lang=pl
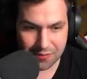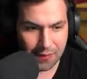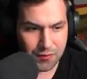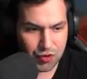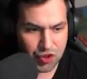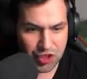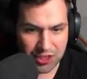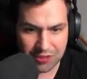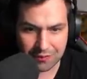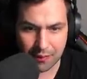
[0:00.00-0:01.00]
mamy już
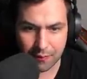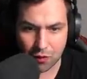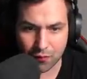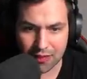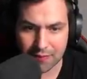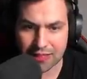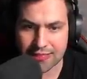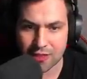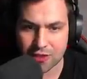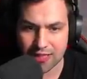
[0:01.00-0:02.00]
13 magma bloków, bo tam jeden
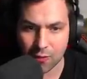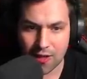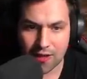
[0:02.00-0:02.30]
został.